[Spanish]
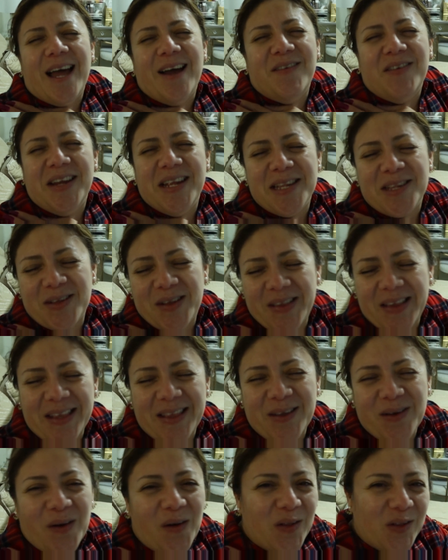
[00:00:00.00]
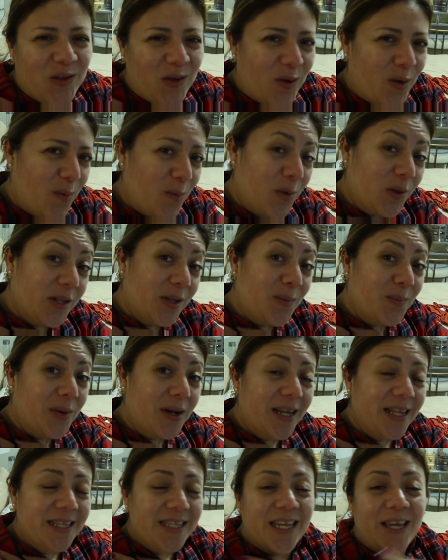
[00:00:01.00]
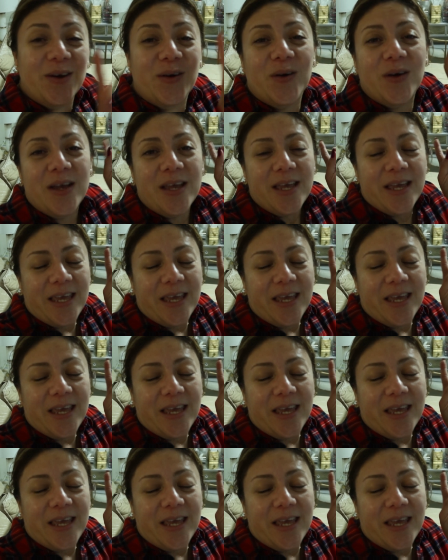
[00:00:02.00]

abrazotes de oso, como siempre les digo.